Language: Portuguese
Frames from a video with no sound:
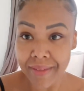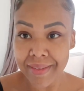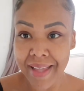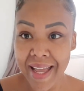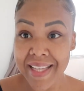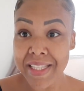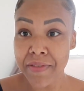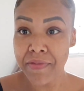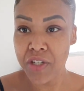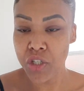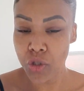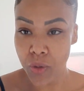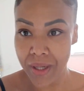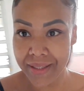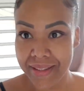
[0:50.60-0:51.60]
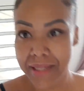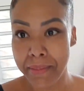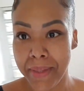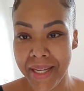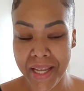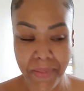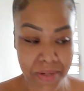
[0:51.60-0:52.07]
10h24 da
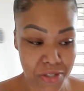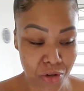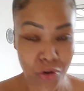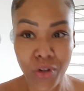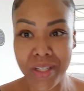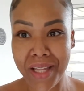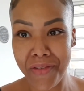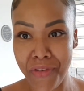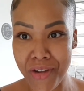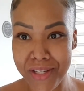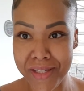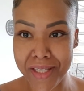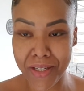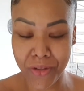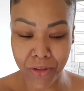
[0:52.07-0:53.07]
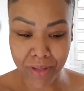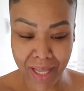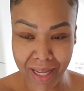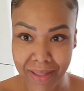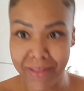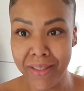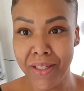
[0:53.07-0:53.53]
manhã, mas eu acordei foi cedo,
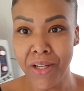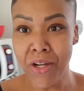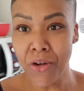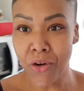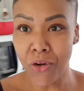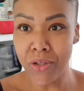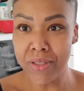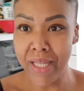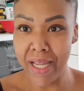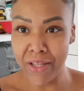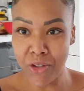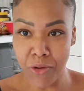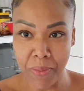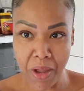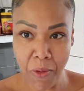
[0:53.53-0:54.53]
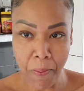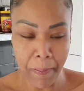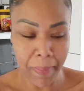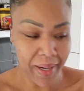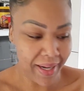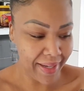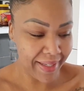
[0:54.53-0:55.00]
tá? Acordei, tomei um
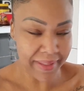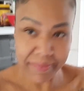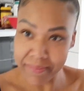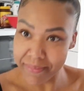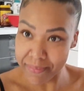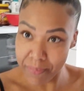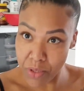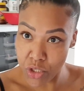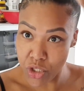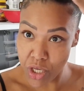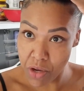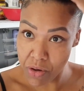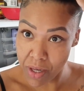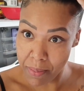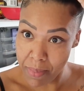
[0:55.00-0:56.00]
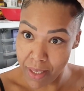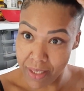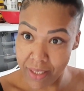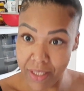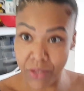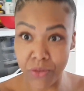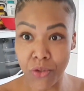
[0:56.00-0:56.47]
banho, pintei o
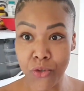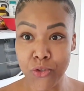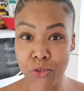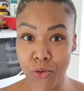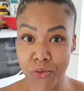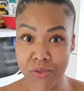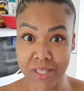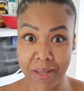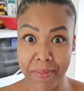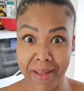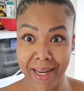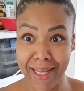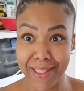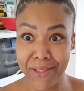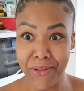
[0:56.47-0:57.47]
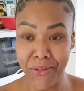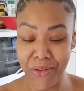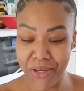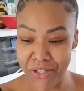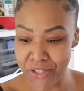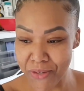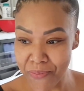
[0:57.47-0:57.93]
cabelinho. Não estou descabelada
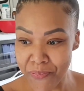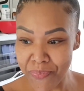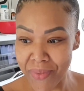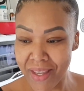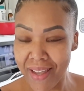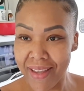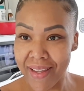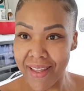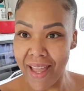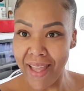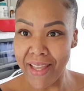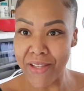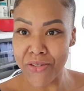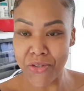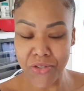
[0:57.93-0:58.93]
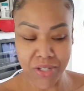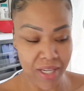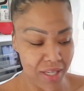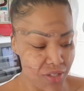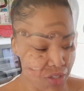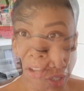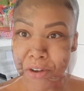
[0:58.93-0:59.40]
hoje. E é isso, gente.
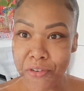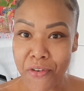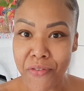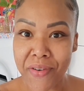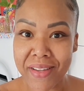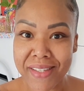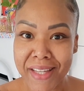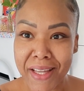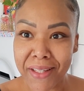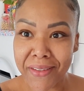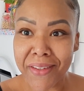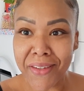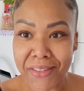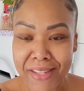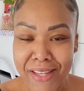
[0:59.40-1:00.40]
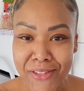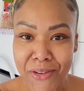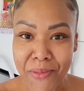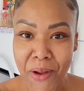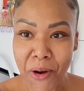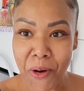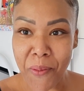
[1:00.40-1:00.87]
Mas o que eu vou fazendo, vocês
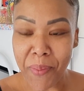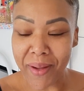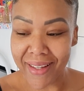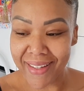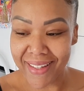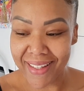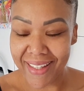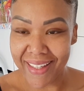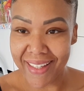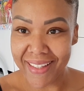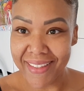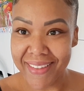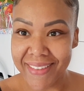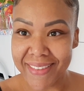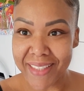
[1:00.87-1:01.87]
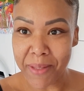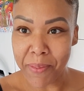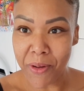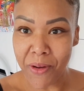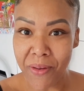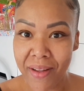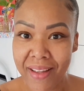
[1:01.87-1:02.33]
vão me acompanhando aqui, tá
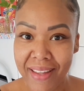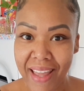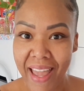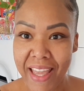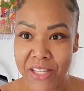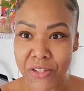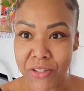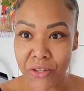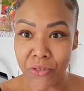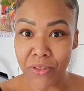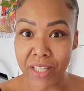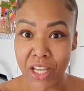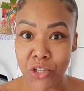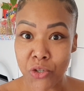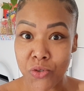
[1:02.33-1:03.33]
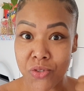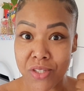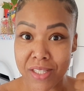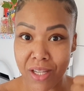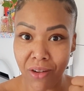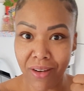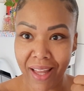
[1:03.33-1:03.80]
bom? E é isso, então deixa o seu